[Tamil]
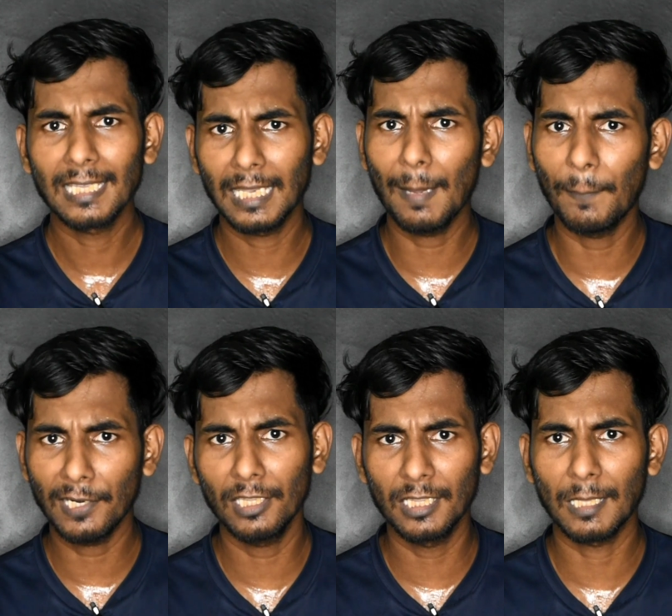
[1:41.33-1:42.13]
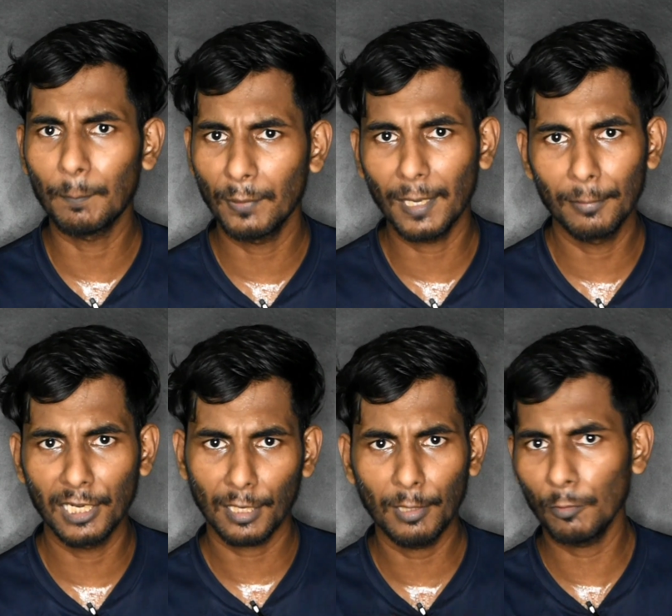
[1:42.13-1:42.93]
இதெல்லாம் பண்ணது தப்பு
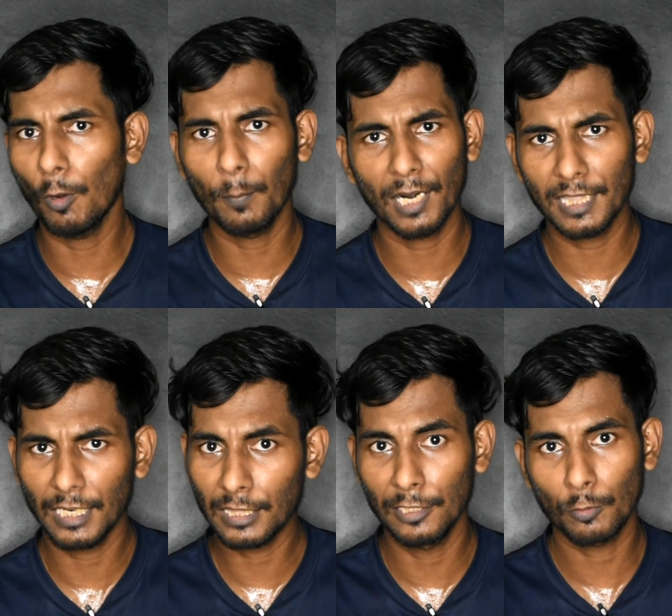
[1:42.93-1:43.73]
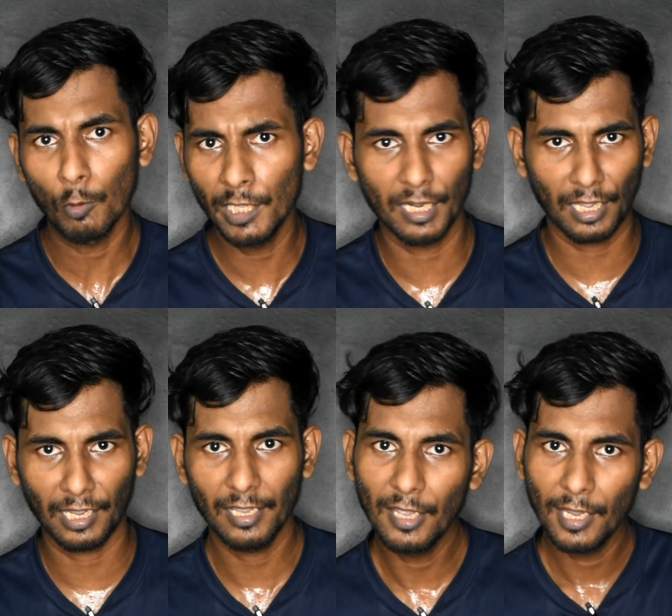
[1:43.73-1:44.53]
அப்படின்ற மாதிரி ஓப்பனாக அந்த இடத்துலையும் சொல்லிடுறாங்க